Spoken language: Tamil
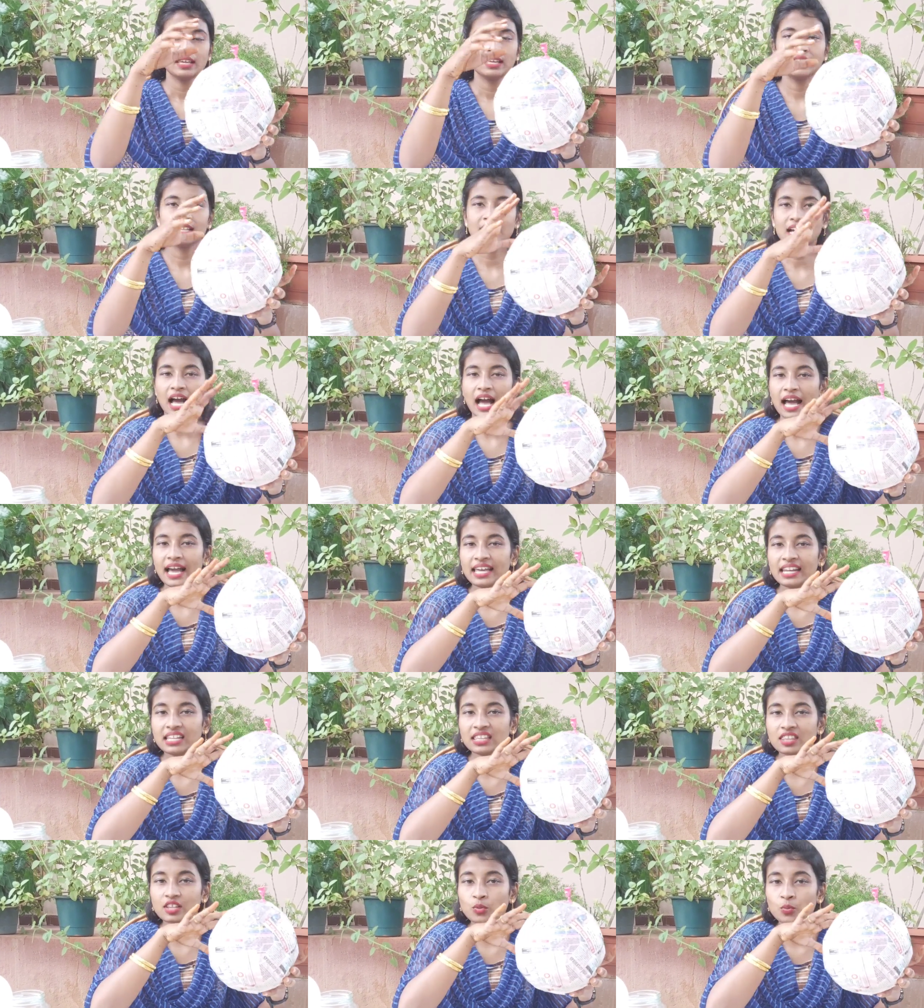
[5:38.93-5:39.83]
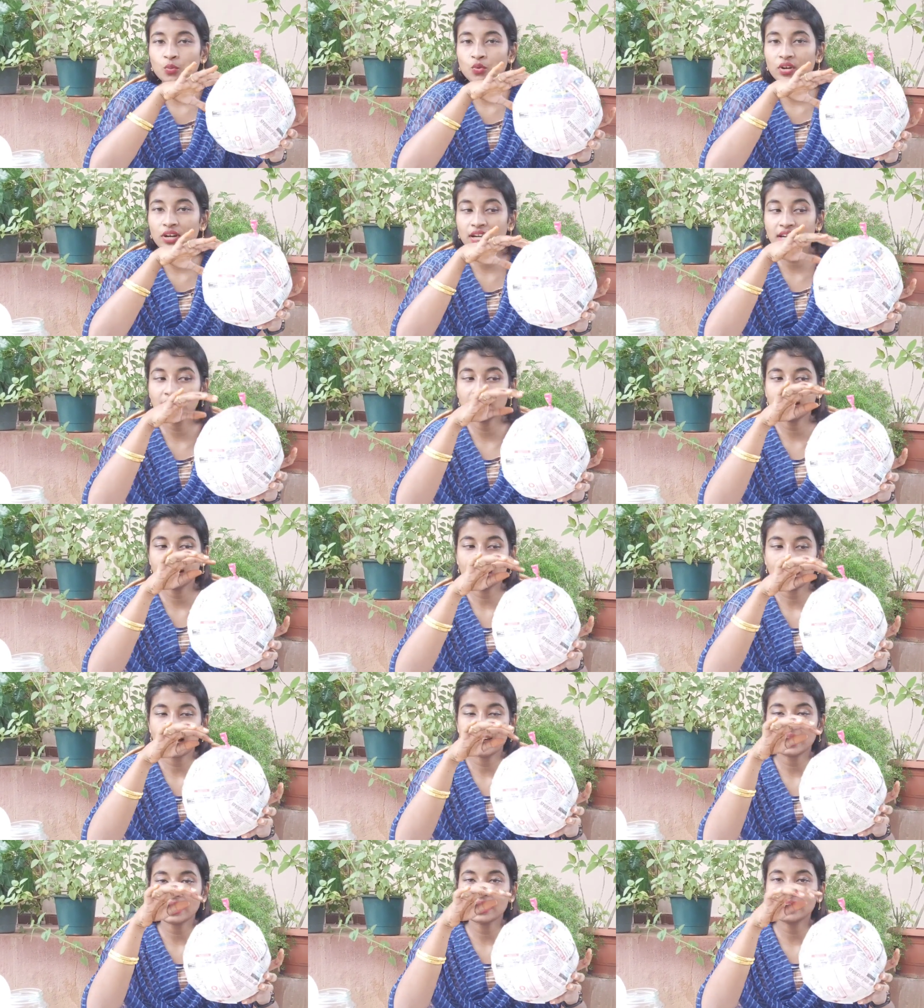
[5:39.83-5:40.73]
இது காயறதுக்கு முன்னாடியே
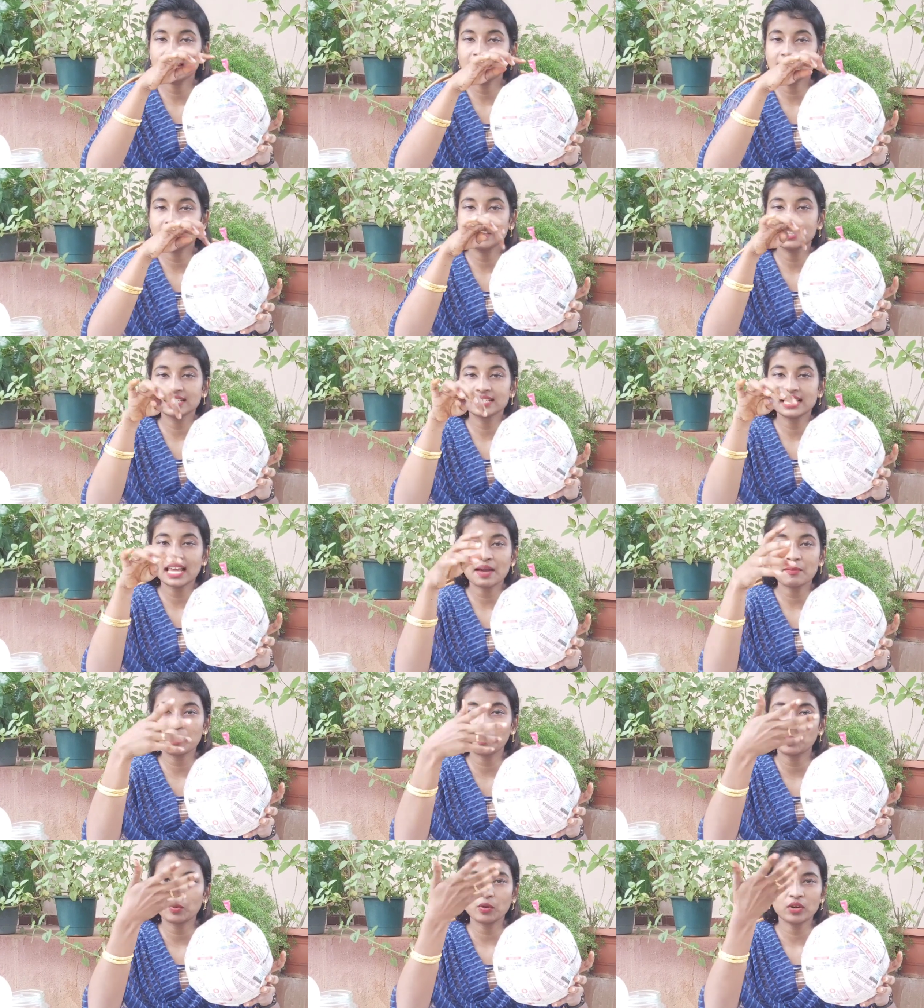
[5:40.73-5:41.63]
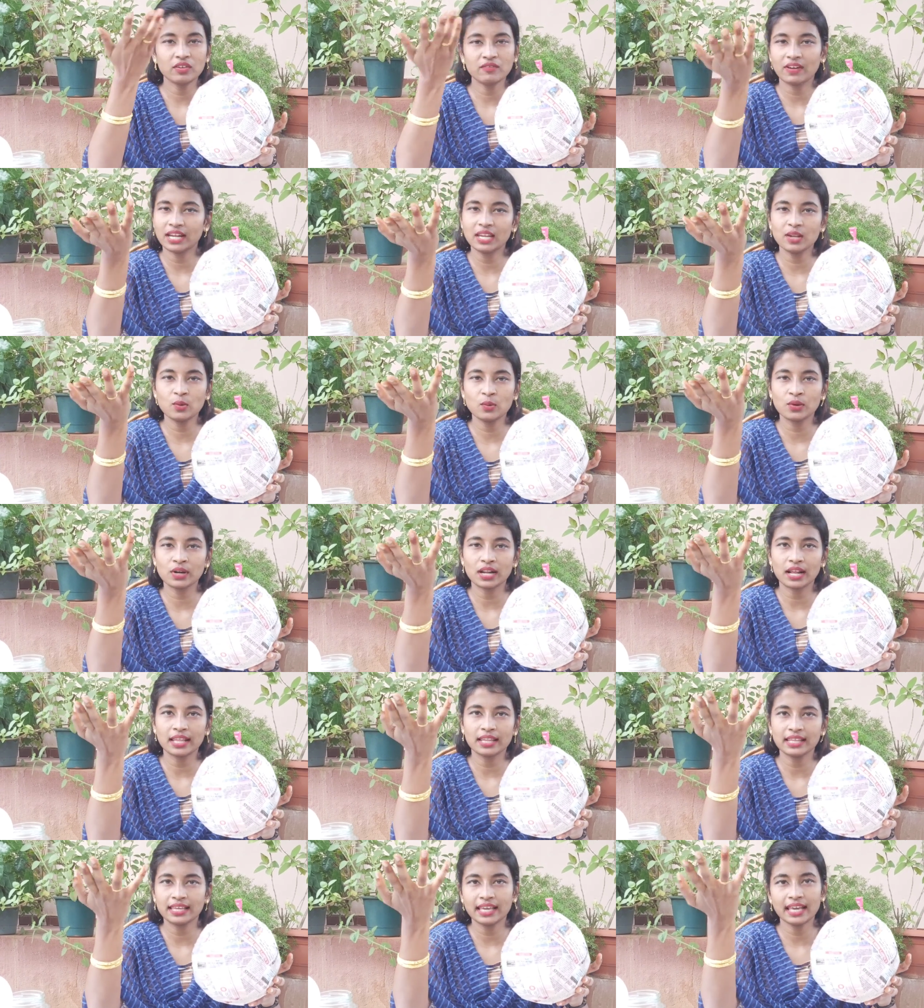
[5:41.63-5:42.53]
யாராவது எடுத்து ஷேப்பு போட்டு வெட்டி
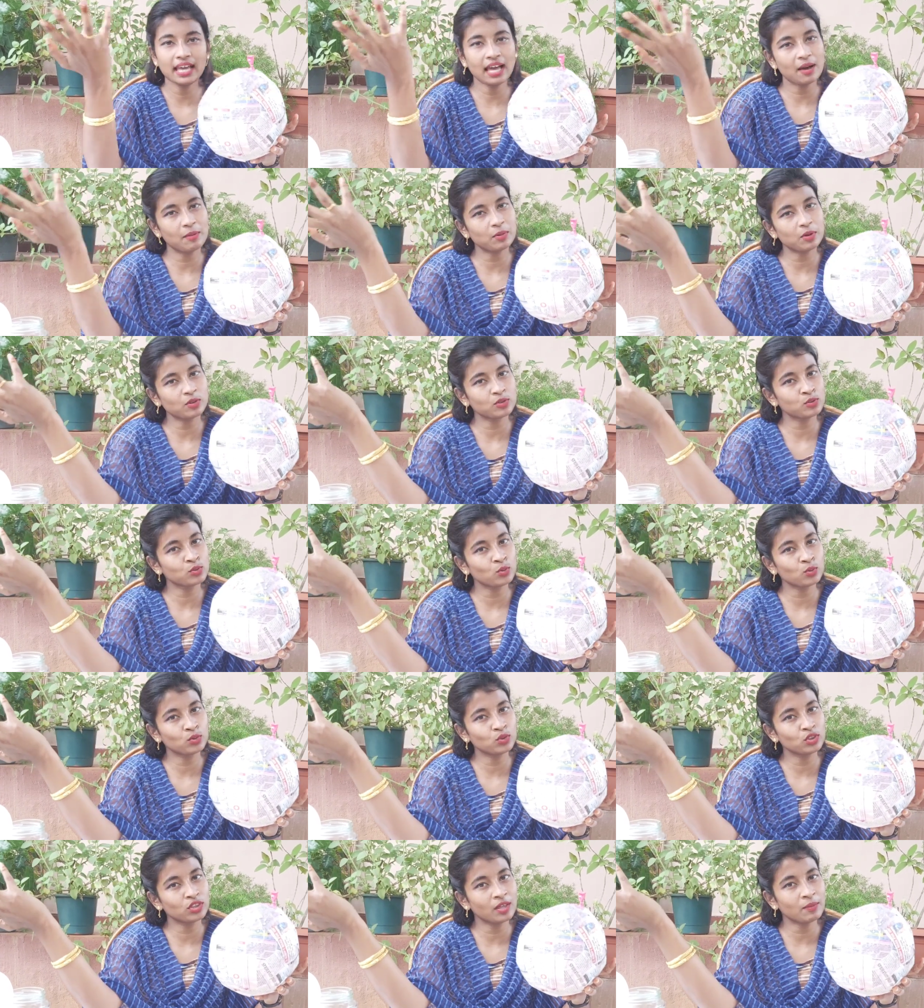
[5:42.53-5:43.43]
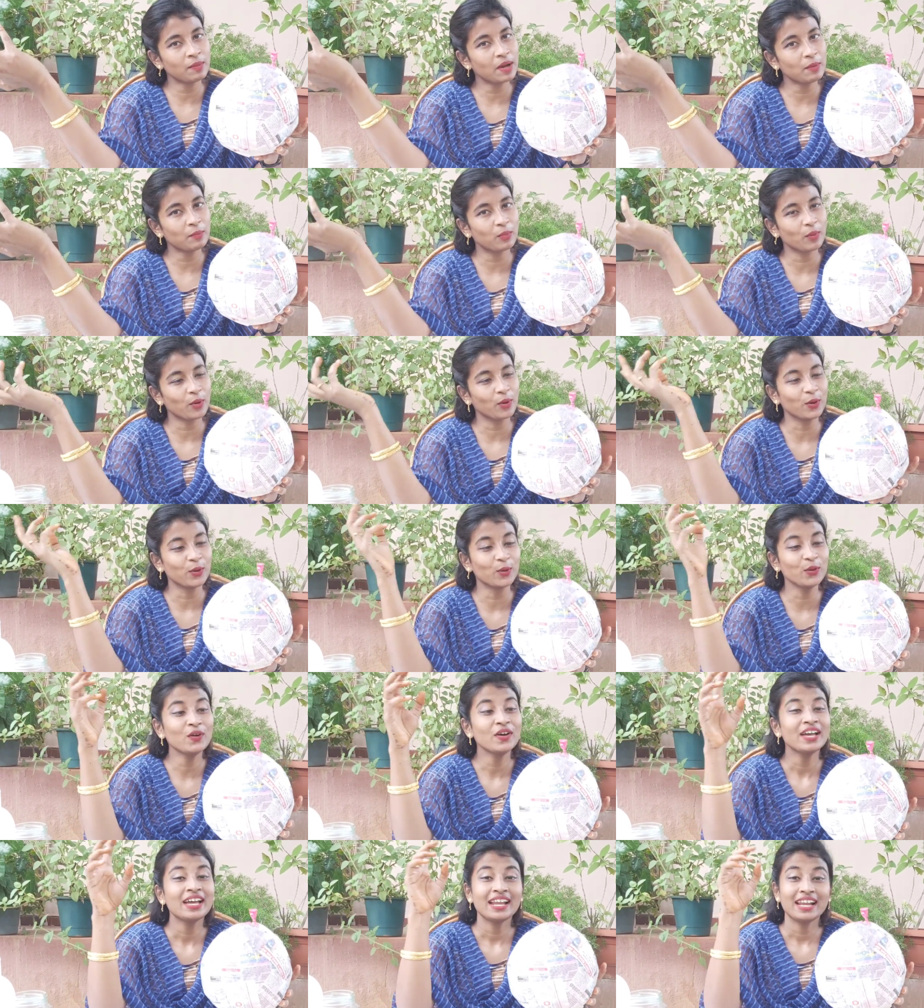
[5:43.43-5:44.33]
விட்றாதீங்க அப்புறம் சுத்தமாக
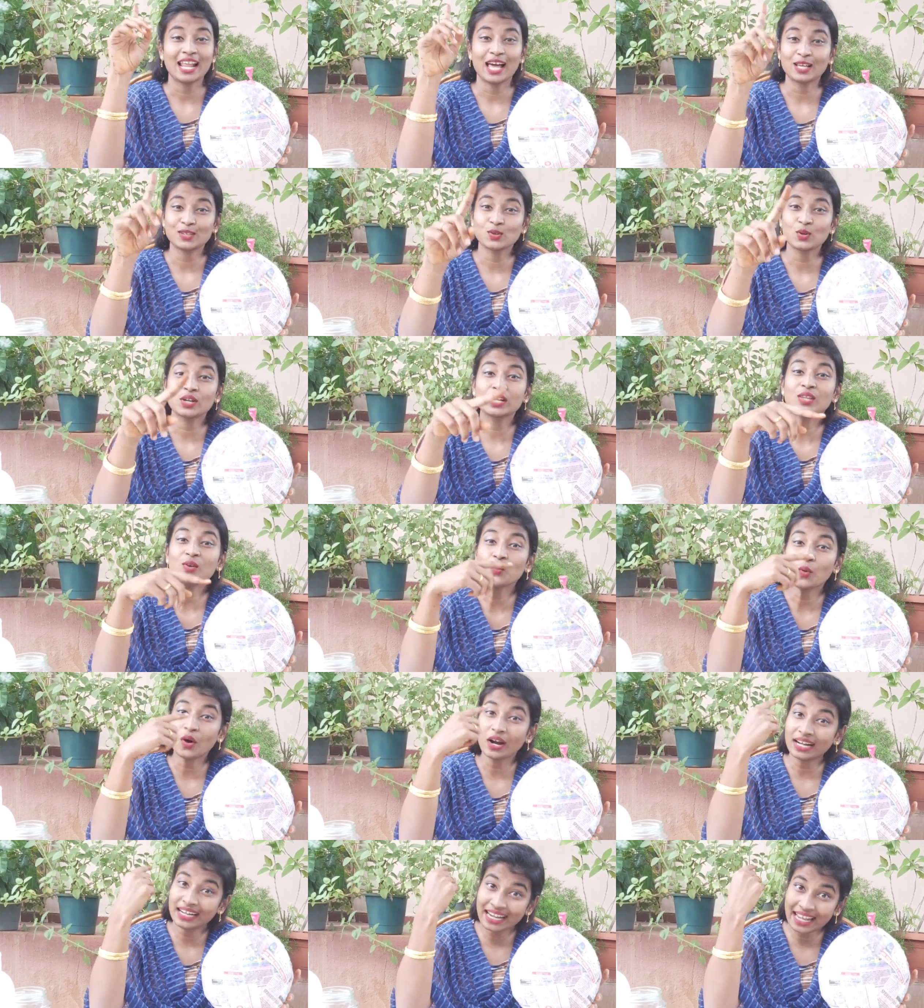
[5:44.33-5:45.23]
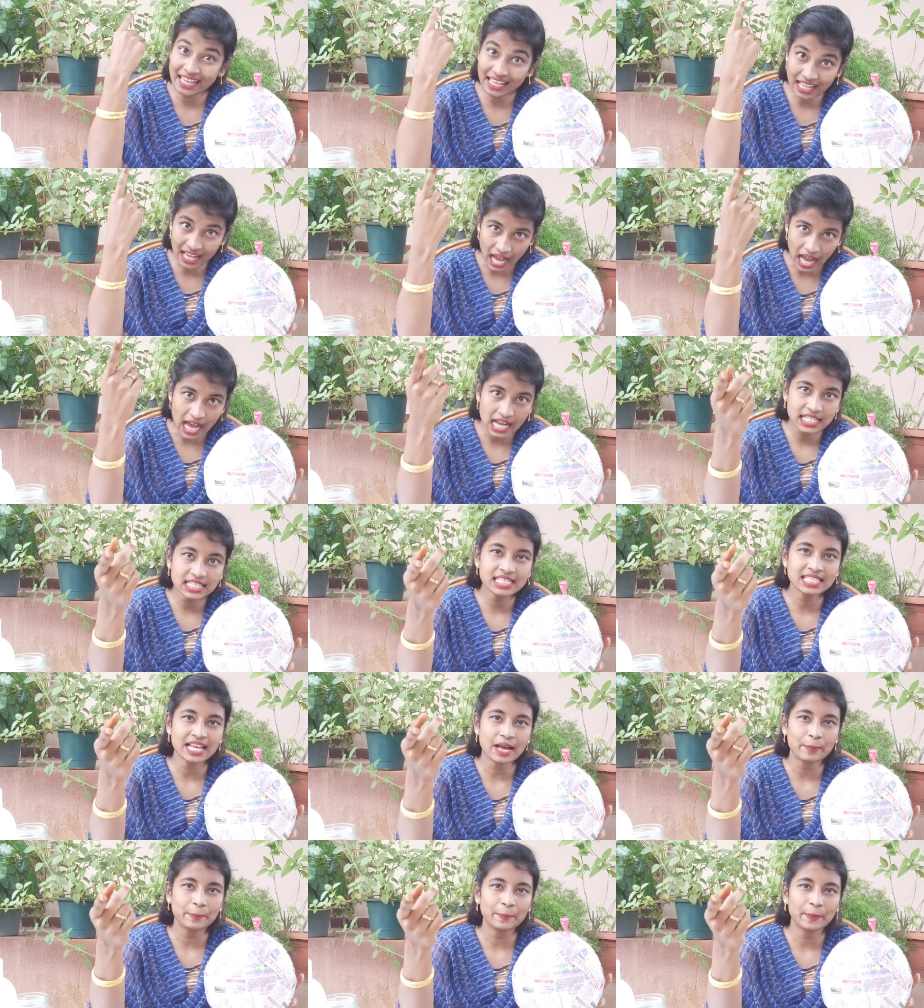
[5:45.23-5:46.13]
போயிடும் நான் சொல்கிறது ஒன் டே
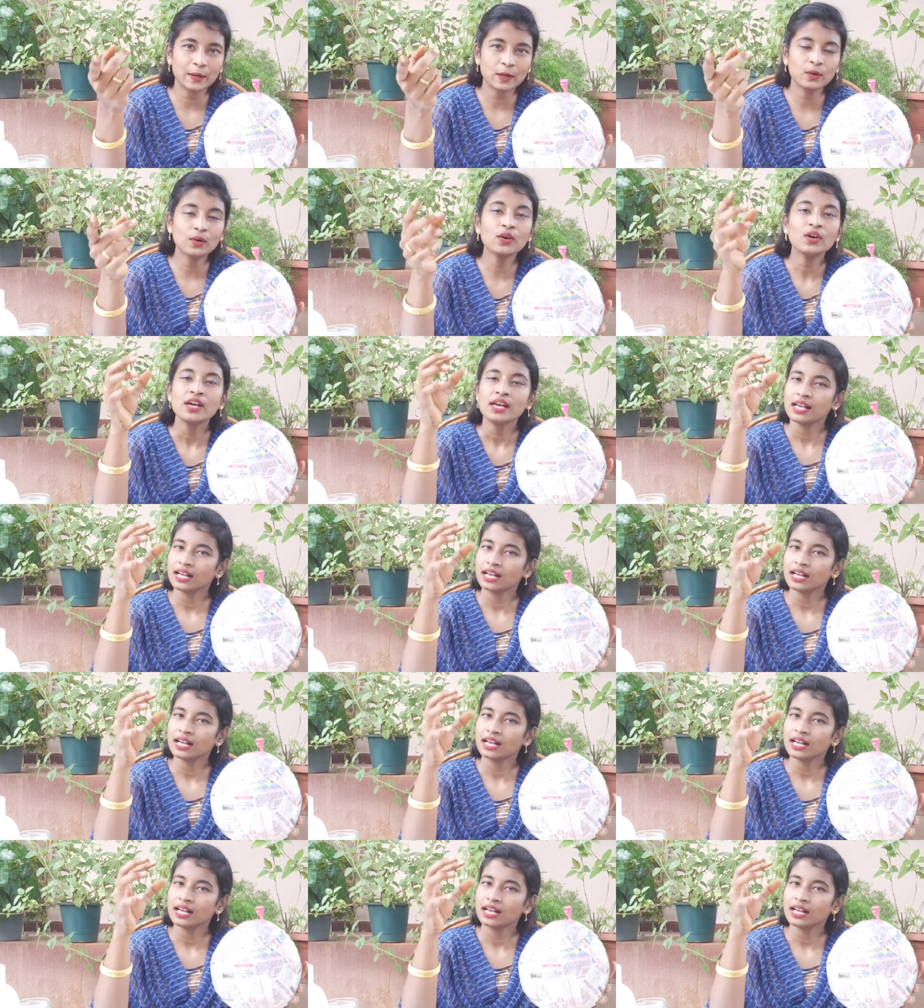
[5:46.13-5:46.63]
காஞ்ச அப்புறம்